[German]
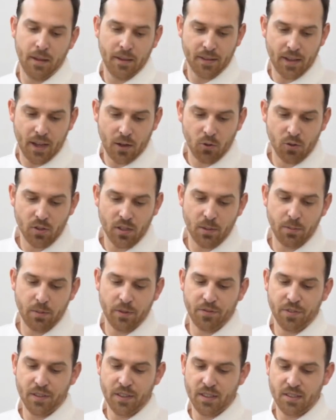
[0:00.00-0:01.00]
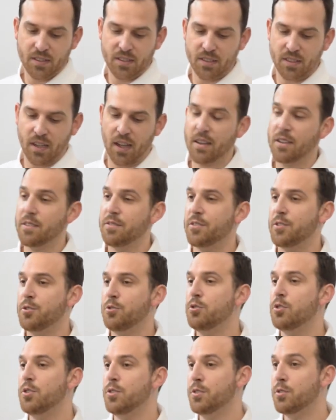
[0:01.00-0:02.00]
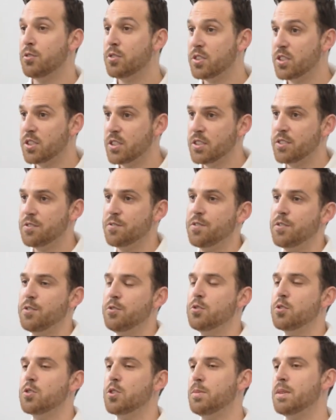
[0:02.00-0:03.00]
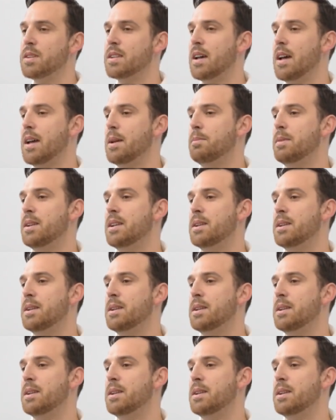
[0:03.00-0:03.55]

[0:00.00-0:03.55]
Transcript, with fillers: Darunter befindet sich eine Vinyl-Nutzschicht von 0,3